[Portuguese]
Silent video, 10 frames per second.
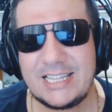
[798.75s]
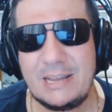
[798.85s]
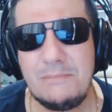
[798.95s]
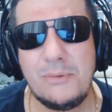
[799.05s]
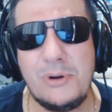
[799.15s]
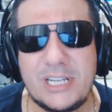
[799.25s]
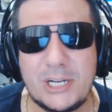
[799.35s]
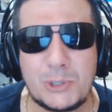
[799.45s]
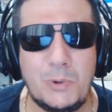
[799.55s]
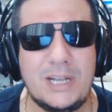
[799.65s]
tem
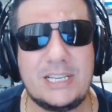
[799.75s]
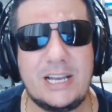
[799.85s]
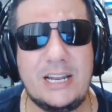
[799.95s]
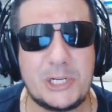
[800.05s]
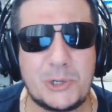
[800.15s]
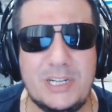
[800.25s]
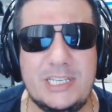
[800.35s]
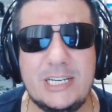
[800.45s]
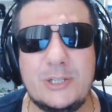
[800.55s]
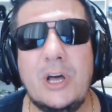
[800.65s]
muitas coisas ali
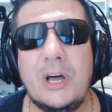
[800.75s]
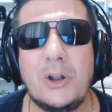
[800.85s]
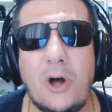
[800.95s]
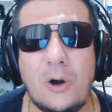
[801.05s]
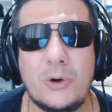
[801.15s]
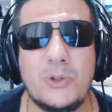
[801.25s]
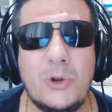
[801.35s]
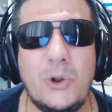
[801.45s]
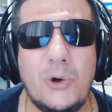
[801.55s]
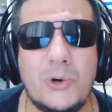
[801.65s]
escondido logo no
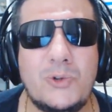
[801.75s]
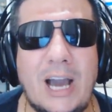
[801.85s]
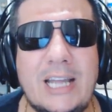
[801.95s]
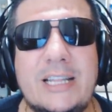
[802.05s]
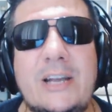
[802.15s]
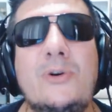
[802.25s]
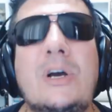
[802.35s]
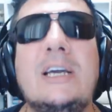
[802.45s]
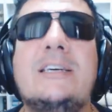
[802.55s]
logo do Hightail